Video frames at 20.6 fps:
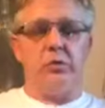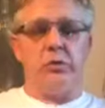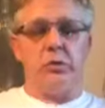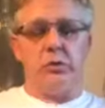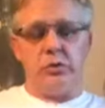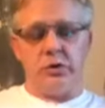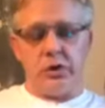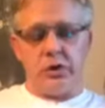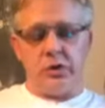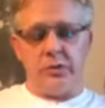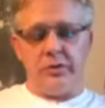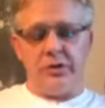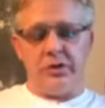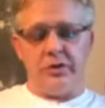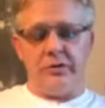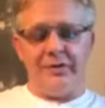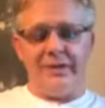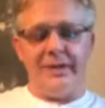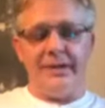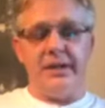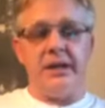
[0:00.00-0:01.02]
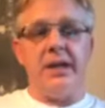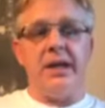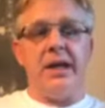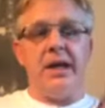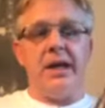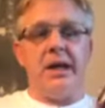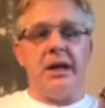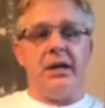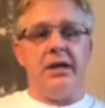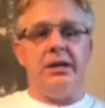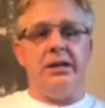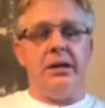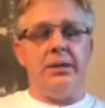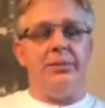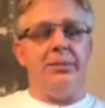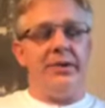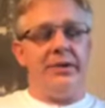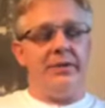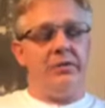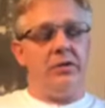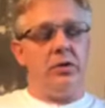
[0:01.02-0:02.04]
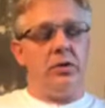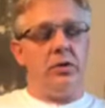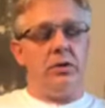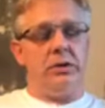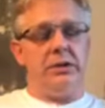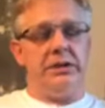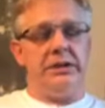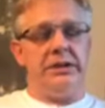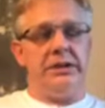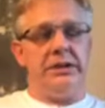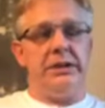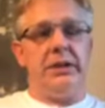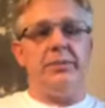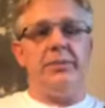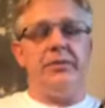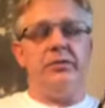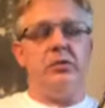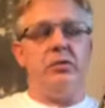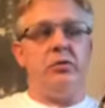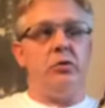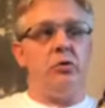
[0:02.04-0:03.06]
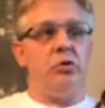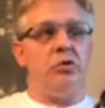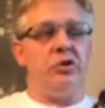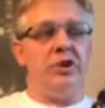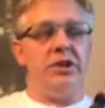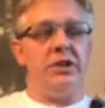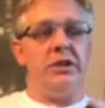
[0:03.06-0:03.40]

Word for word: udokumentowanych, ale na pewno, e, na pewno różne